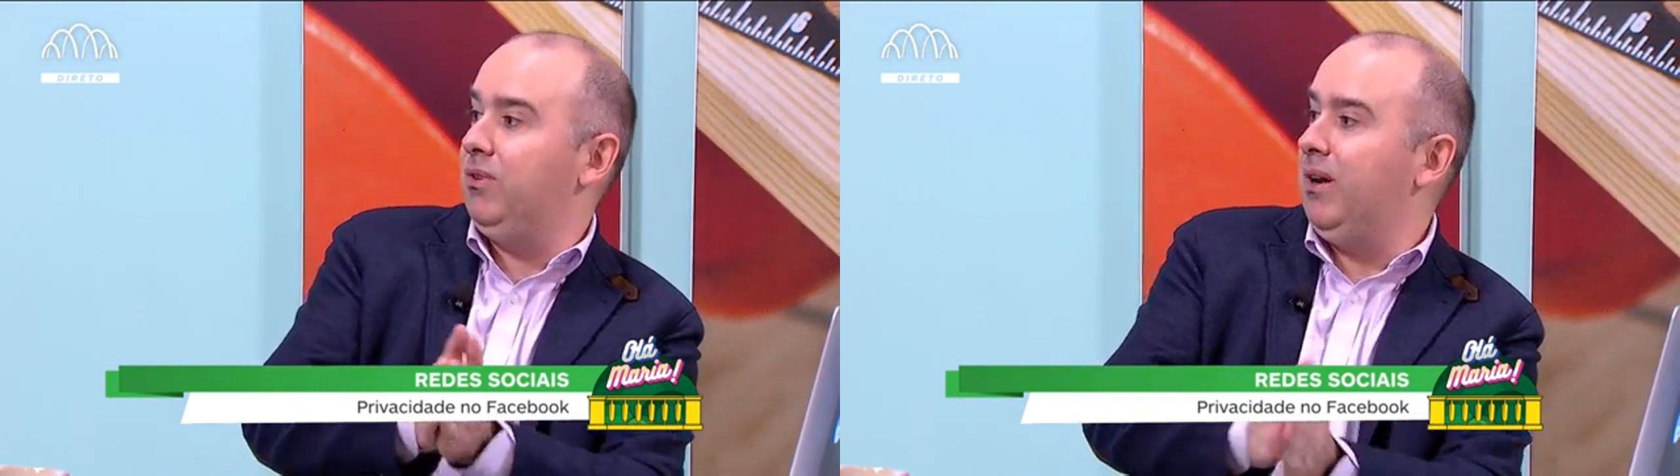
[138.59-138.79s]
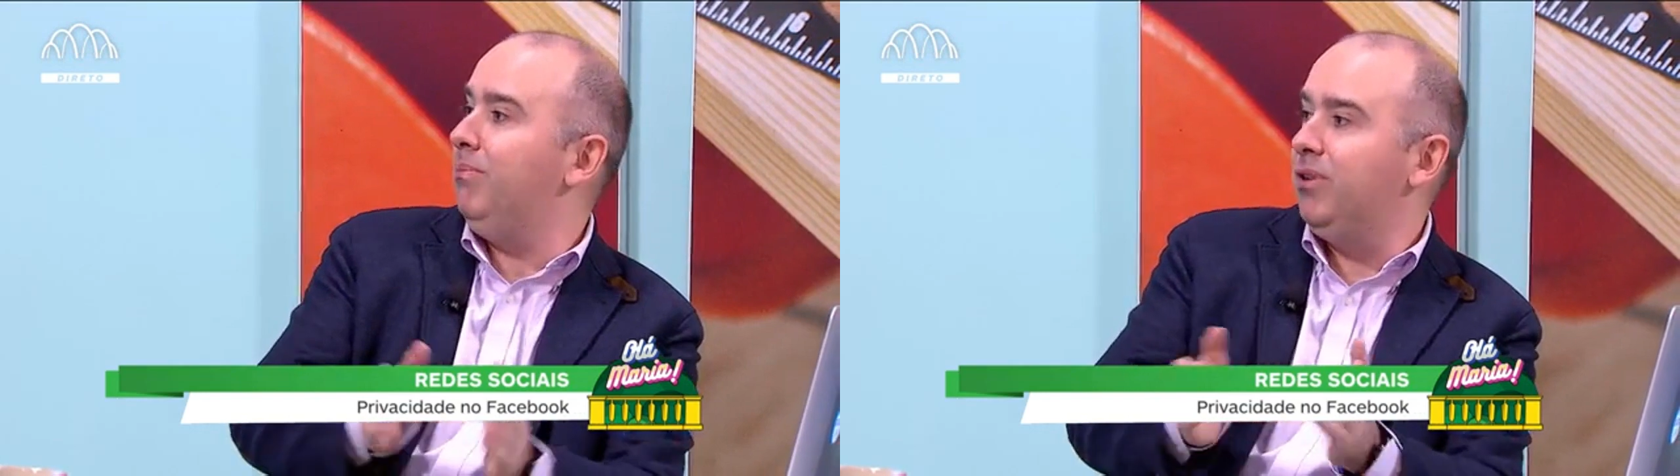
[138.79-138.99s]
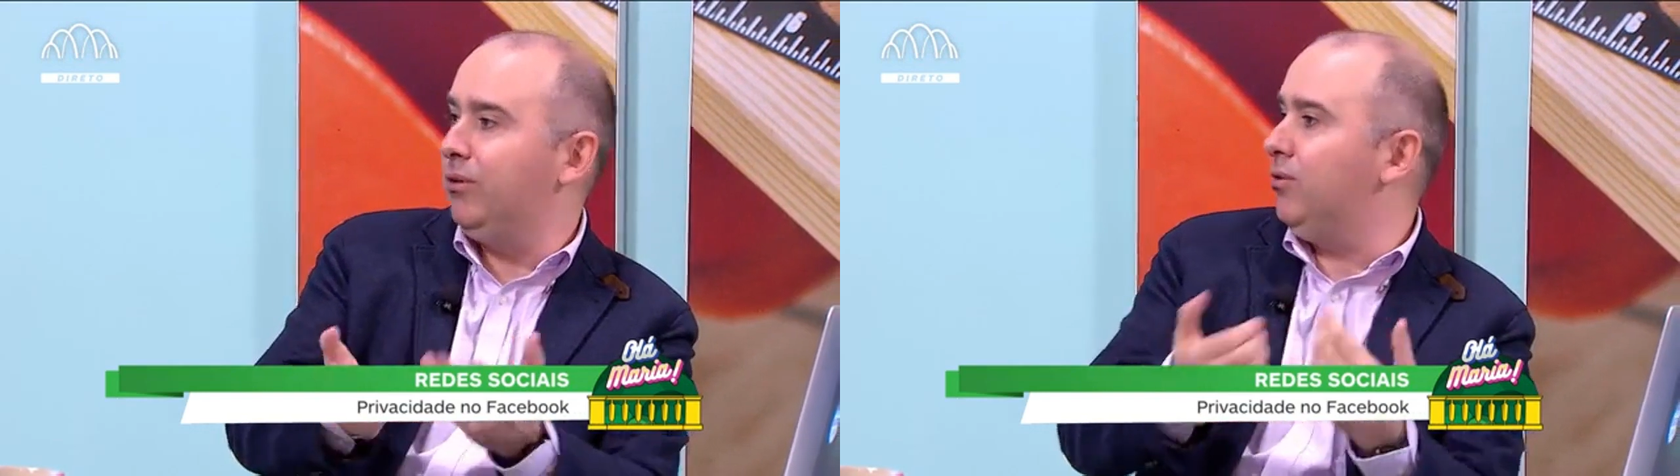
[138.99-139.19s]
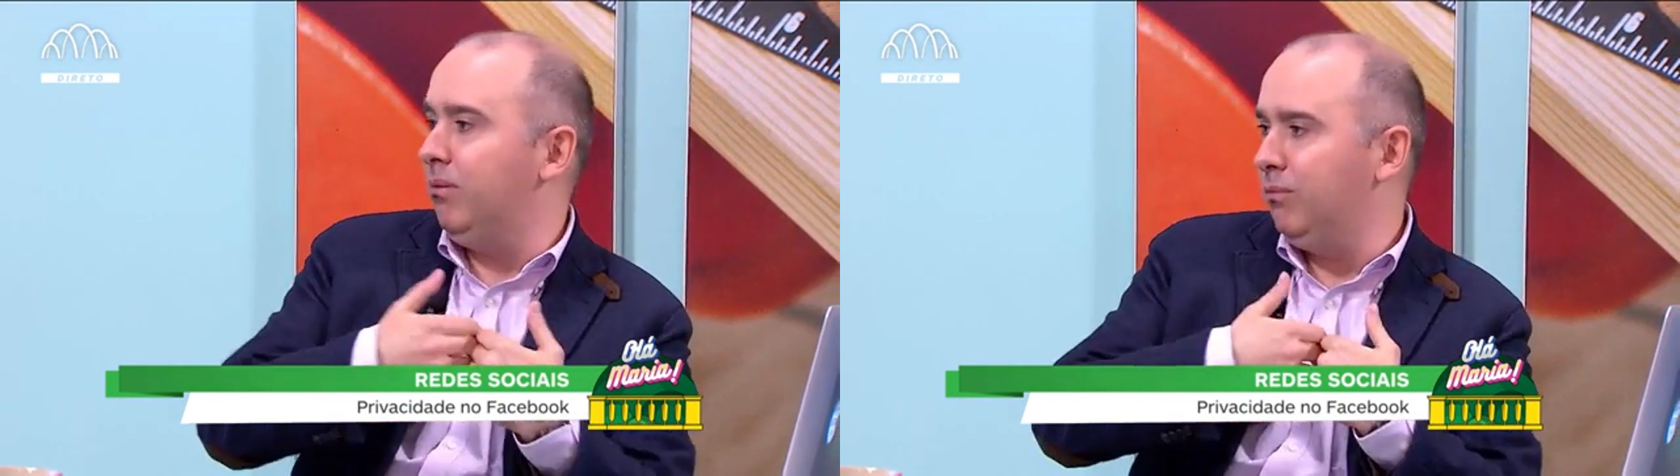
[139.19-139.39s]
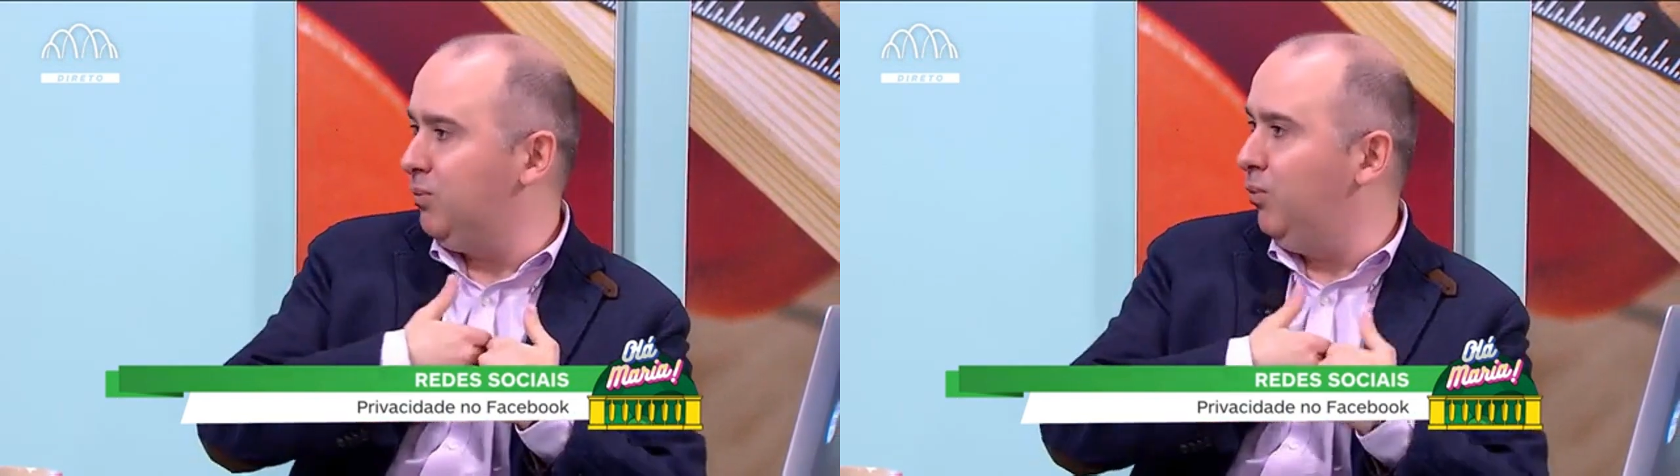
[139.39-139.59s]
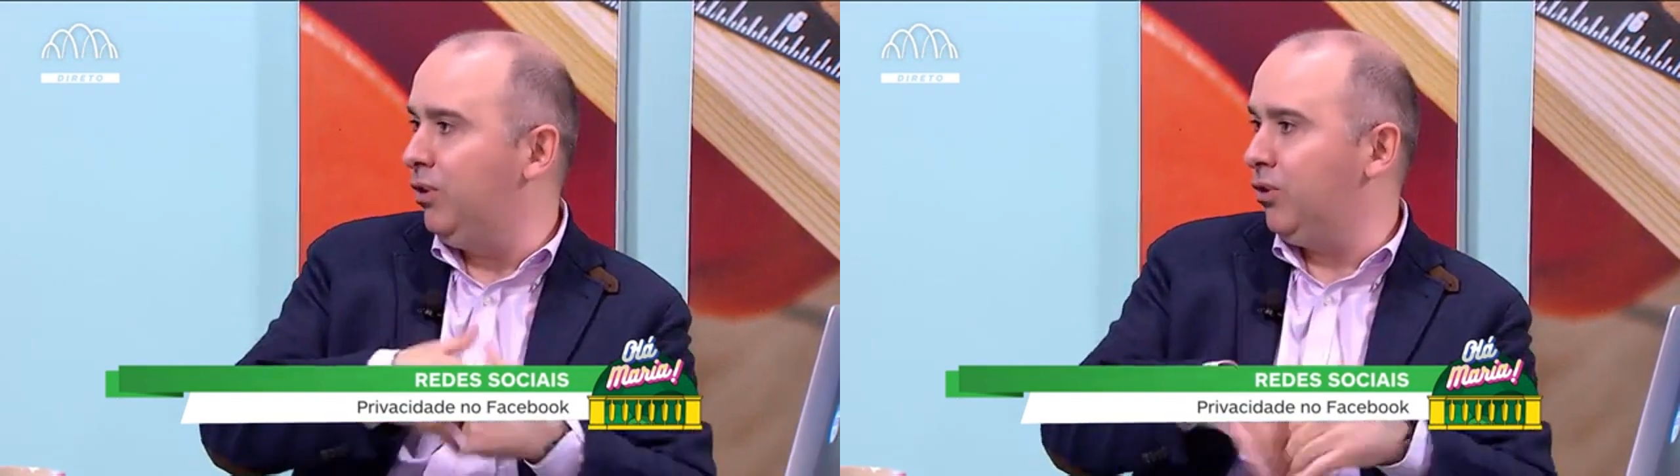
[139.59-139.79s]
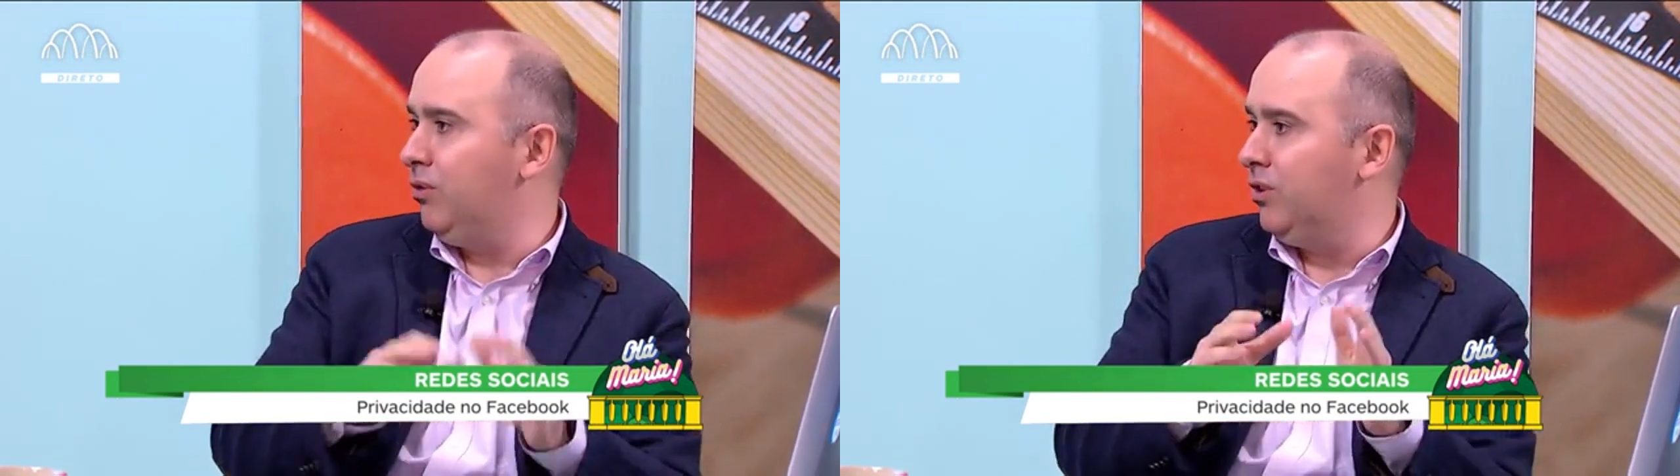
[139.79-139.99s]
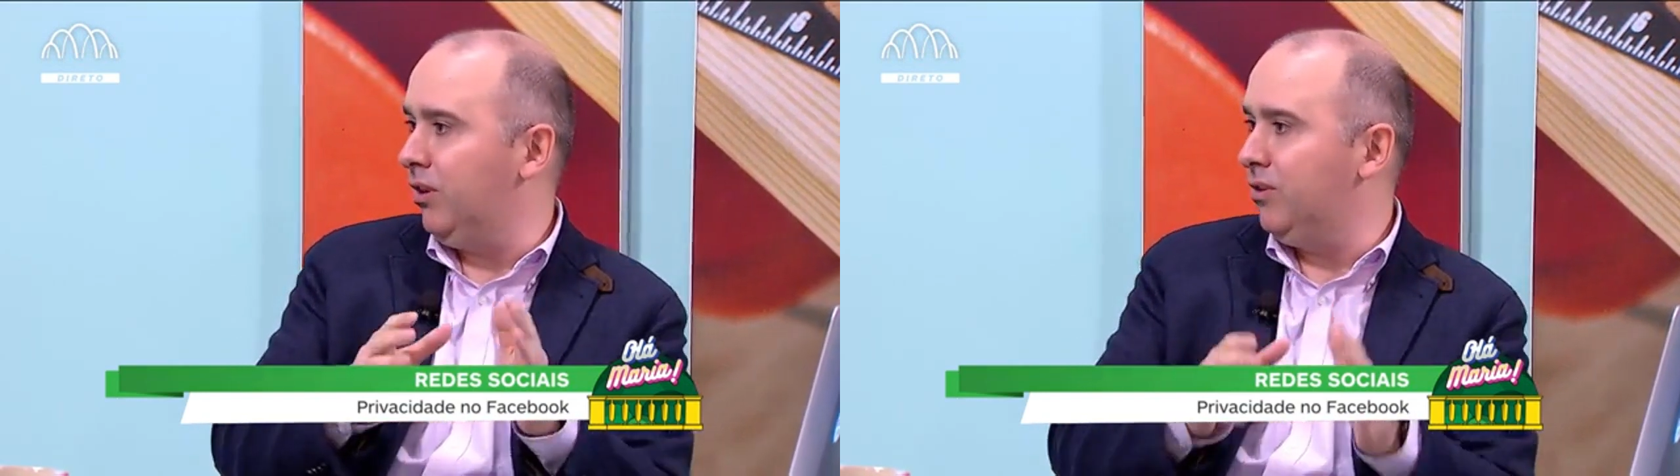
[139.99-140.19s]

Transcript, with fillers: Trump e não só, mas muitas outras